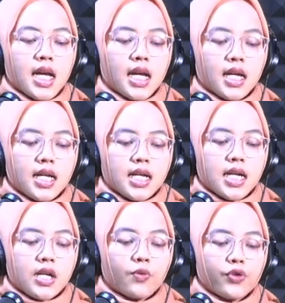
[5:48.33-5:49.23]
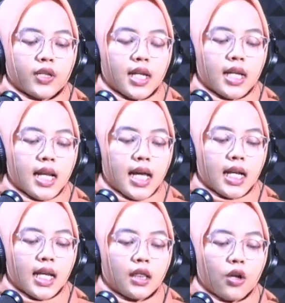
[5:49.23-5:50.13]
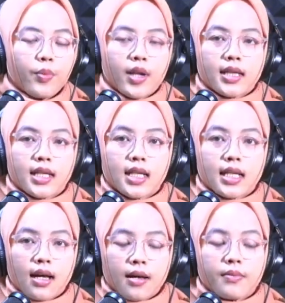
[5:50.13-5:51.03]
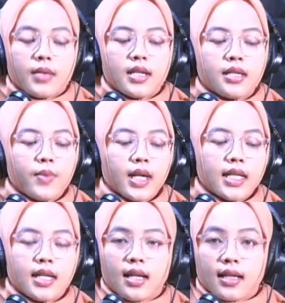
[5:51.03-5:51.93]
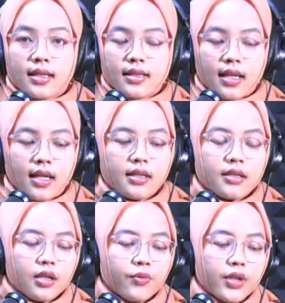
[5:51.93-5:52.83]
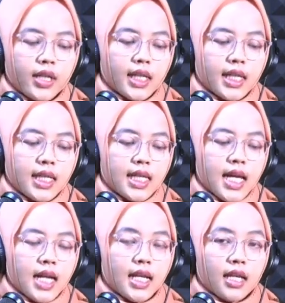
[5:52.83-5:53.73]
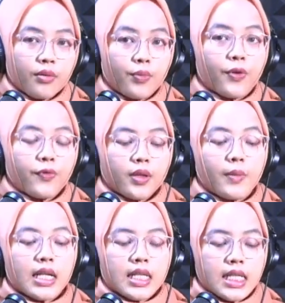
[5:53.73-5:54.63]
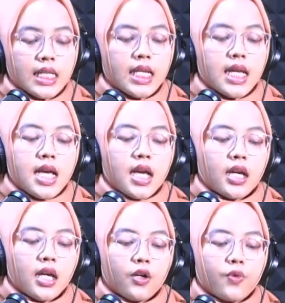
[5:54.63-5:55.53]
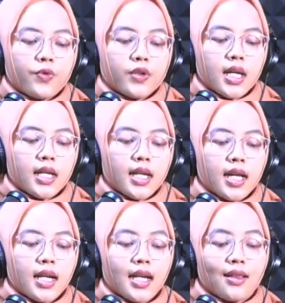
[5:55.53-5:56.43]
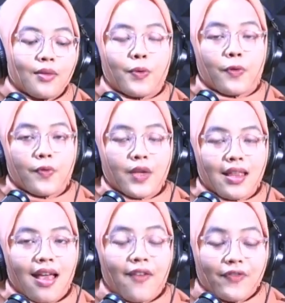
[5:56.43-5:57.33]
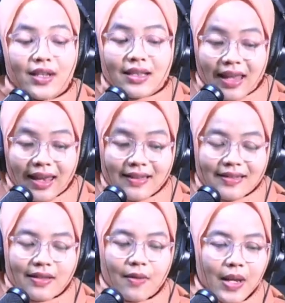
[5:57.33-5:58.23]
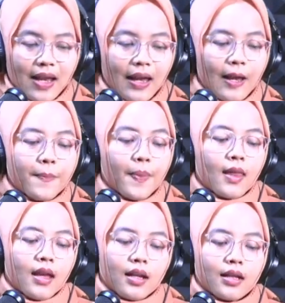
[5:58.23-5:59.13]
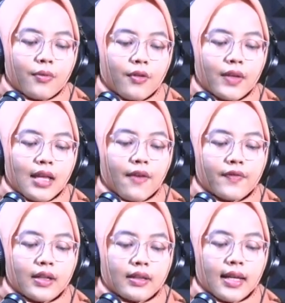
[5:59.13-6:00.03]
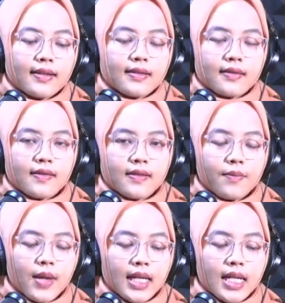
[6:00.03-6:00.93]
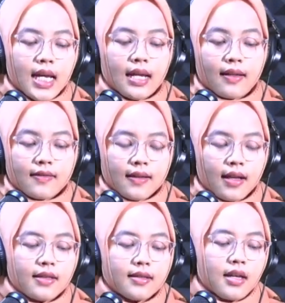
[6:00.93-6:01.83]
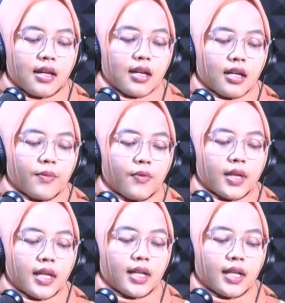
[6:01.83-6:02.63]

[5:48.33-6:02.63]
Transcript: uh, rumusnya adalah net operating income dibagi dengan net sales. Kemudian yang ketiga net profit margin, rumusnya adalah net profit after tax, beda ya net profit after tax dibagi dengan net sales. Kemudian yang